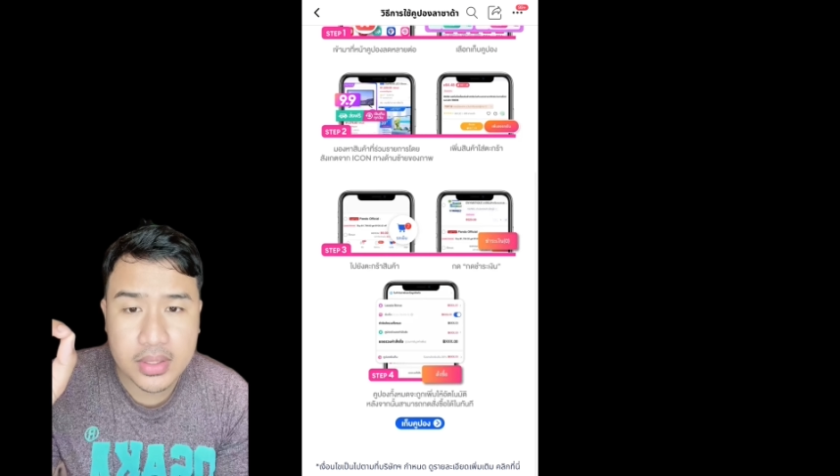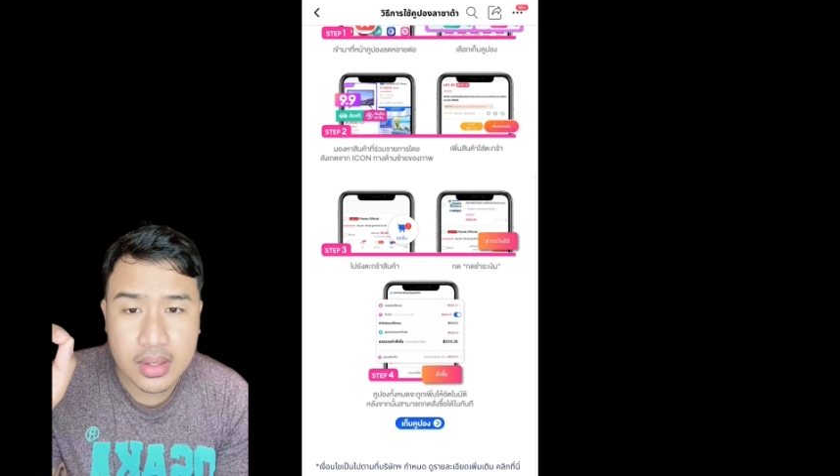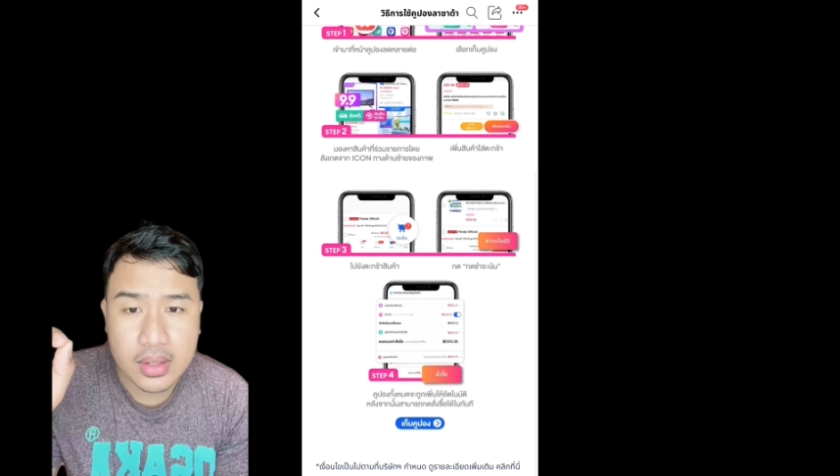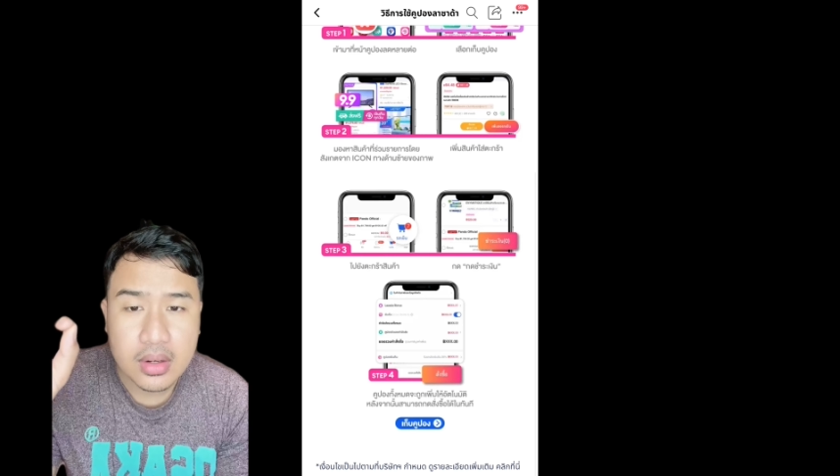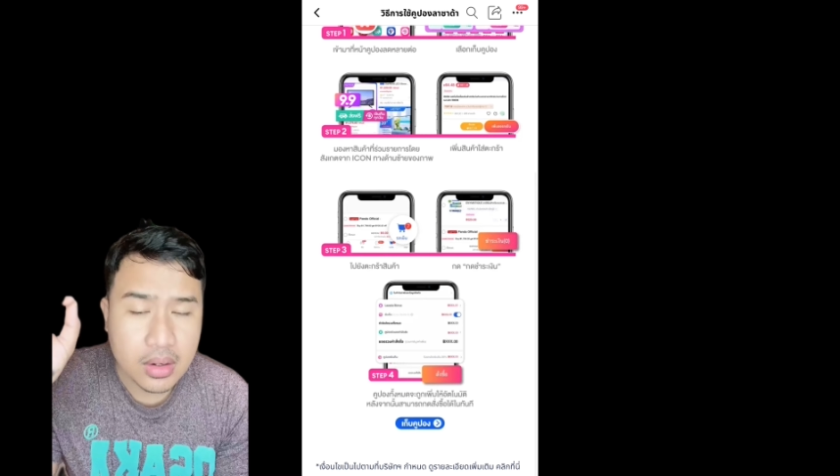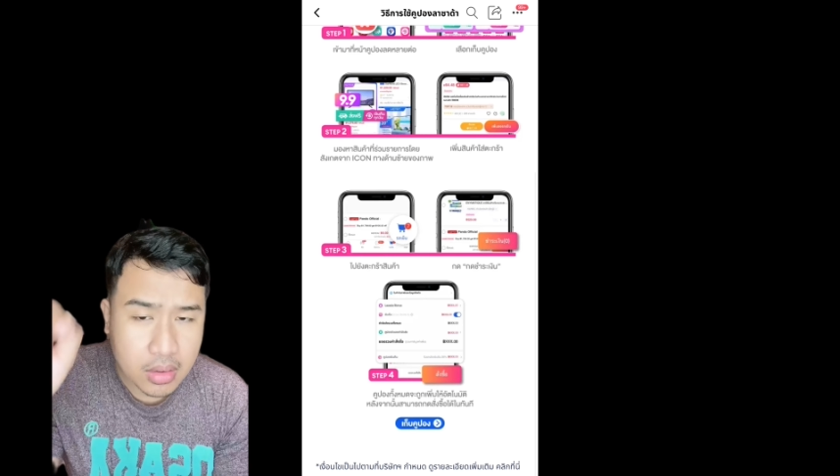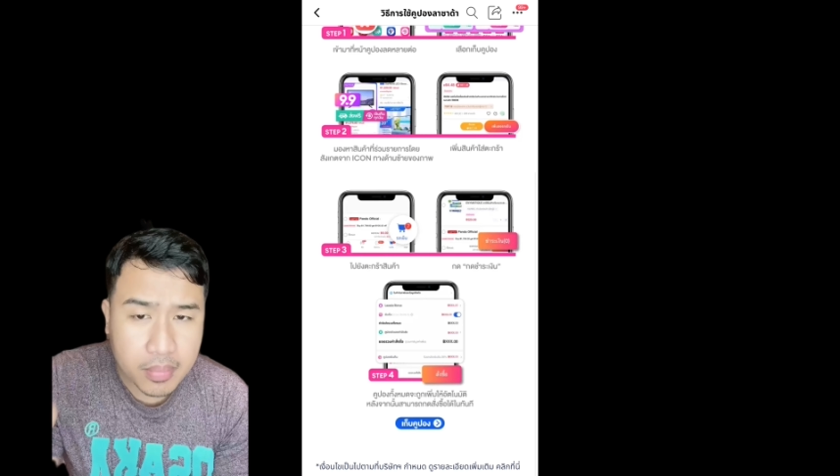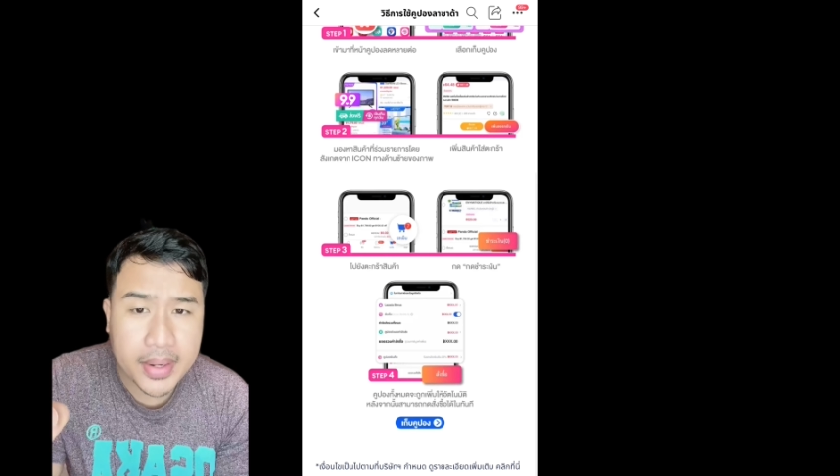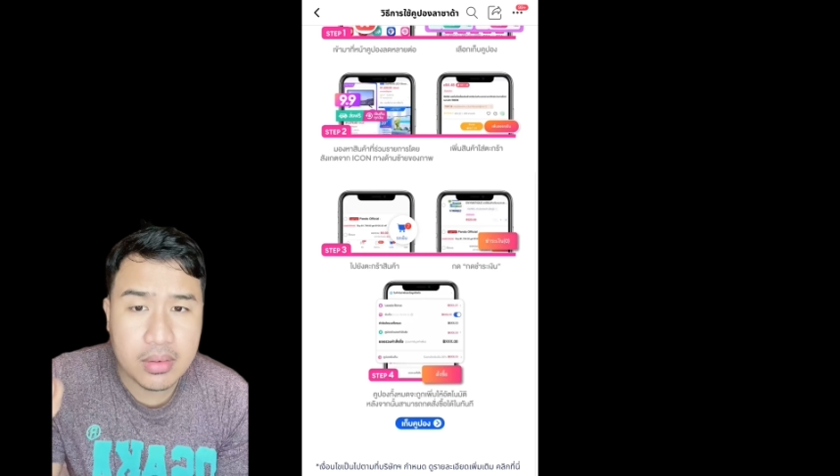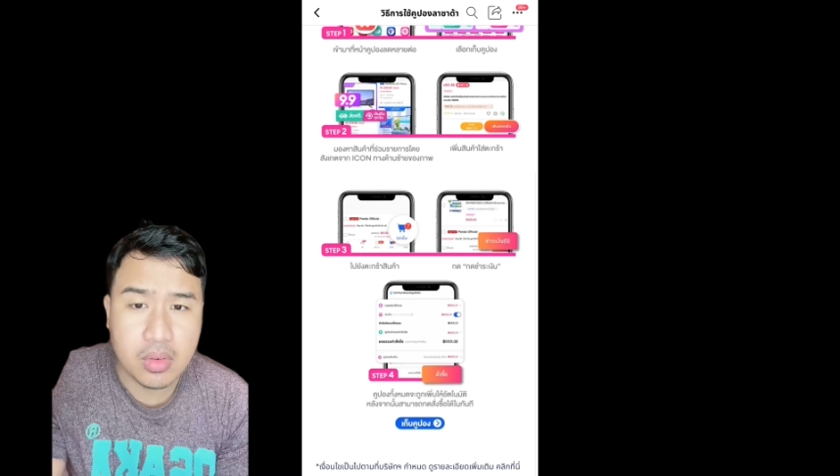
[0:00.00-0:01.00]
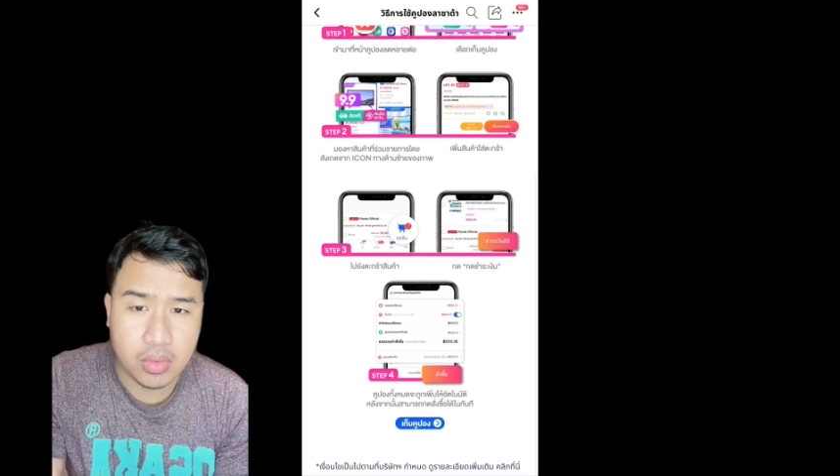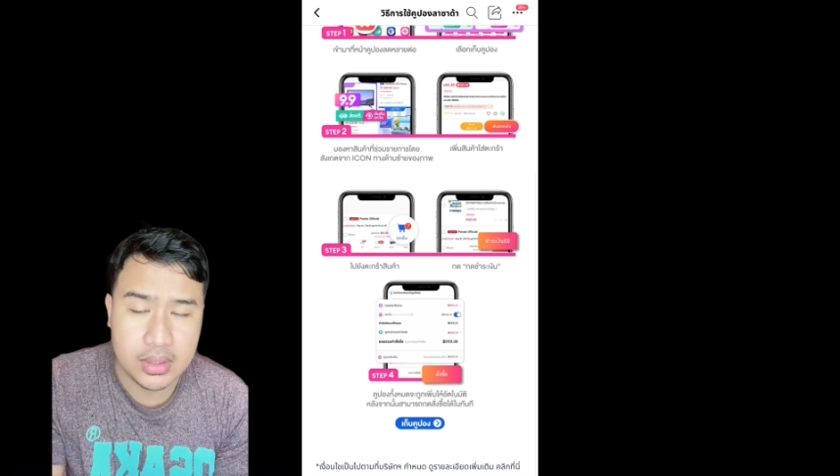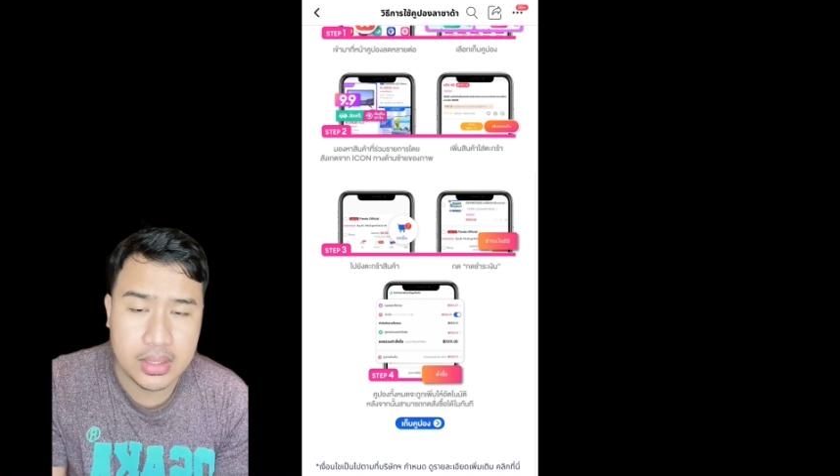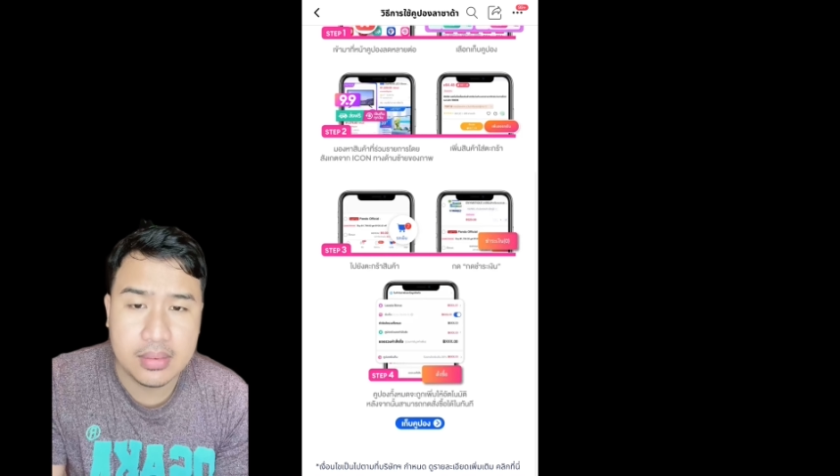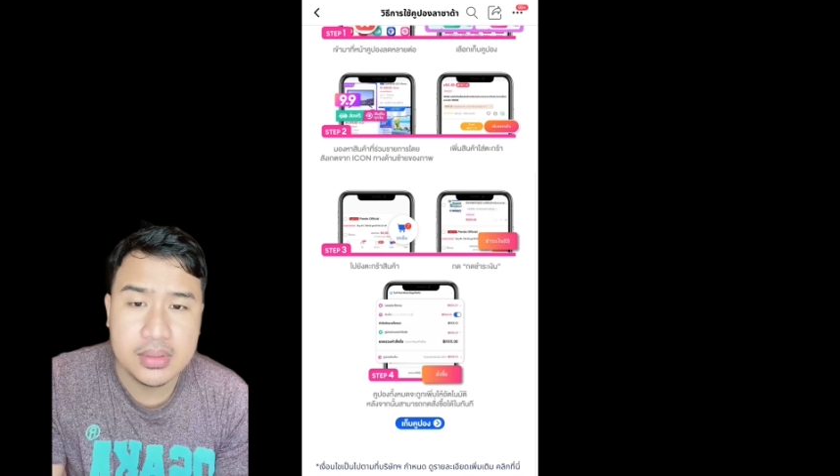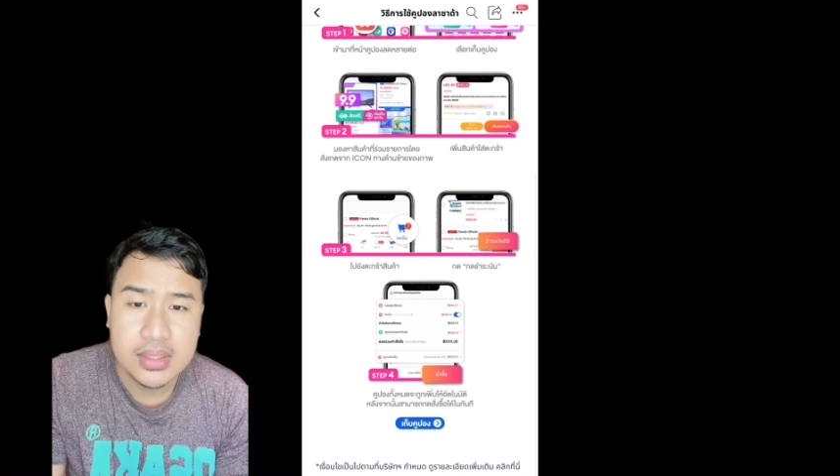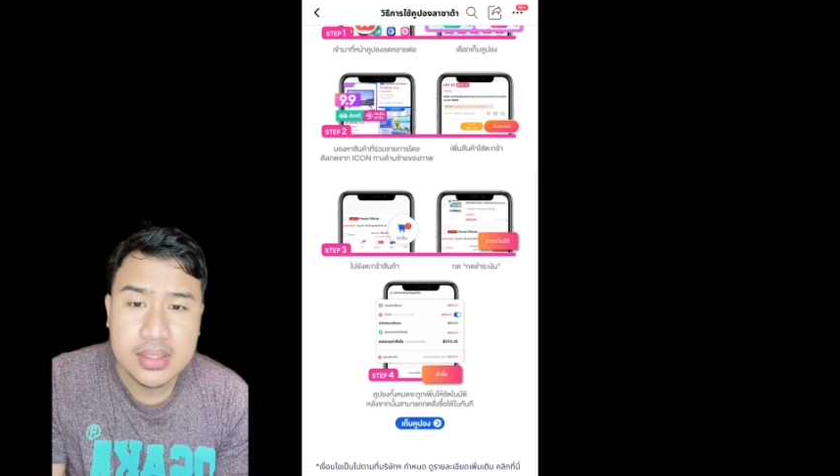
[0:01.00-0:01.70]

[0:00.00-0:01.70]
เนี่ย เราเข้าไปเรากดเลยครับ